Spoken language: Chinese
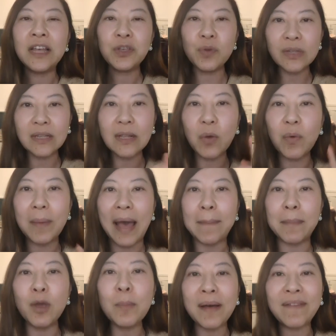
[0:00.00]
因为现在我们还
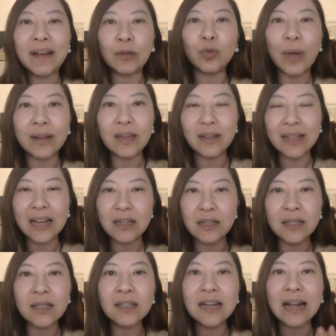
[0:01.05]
没有办法断定他是
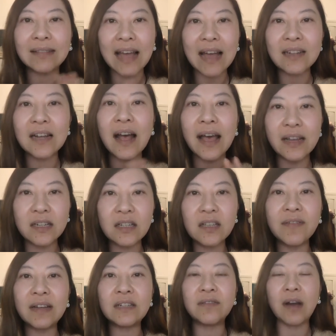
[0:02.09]
自杀、他杀还是意
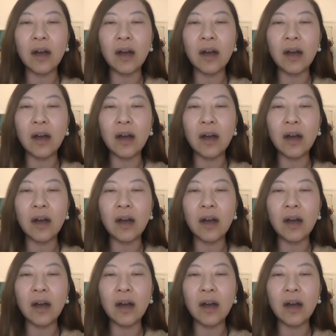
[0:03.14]
外身亡。